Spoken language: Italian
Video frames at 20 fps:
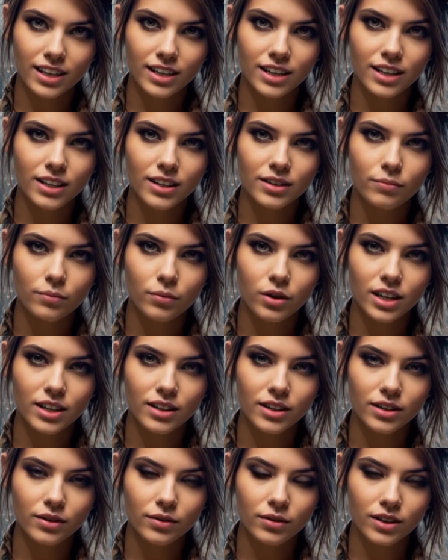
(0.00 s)
Ehi hey,
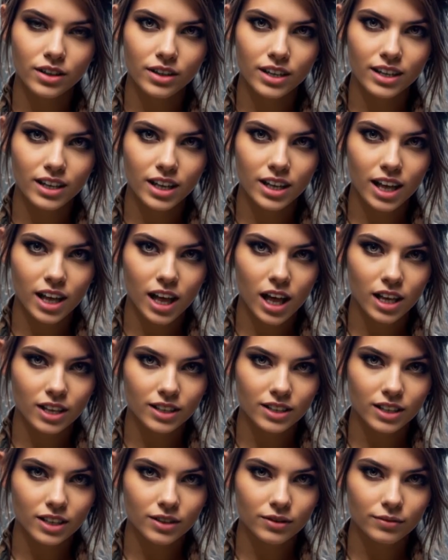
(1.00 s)
Hitmaker!
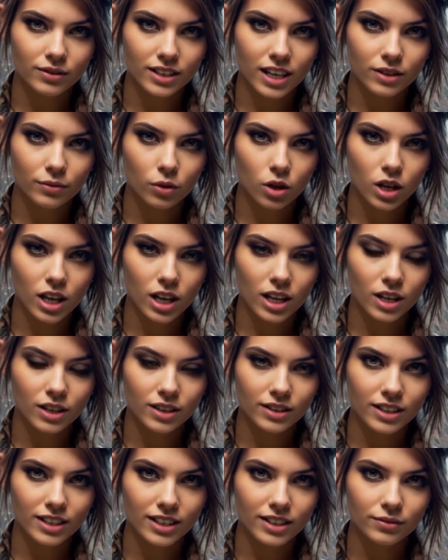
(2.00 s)
Oggi faremo
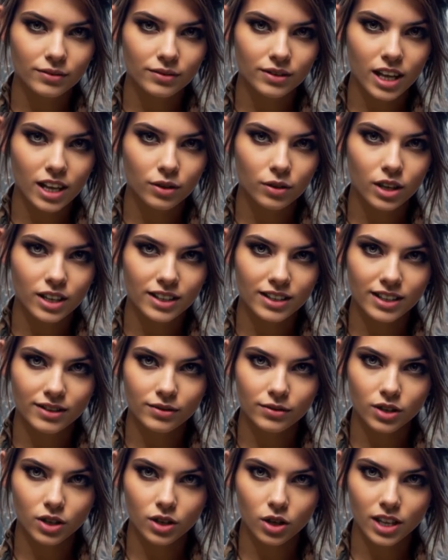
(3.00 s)
qualcosa di veramente
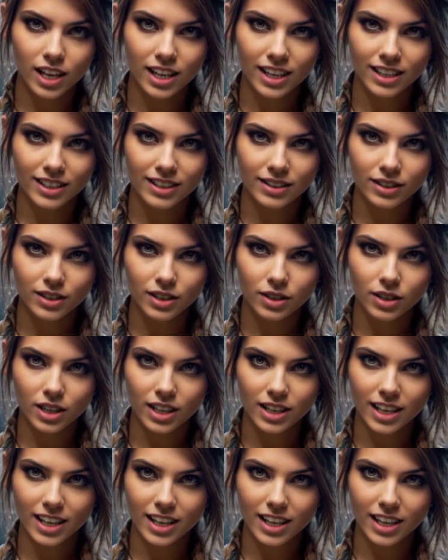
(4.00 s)
futuristico.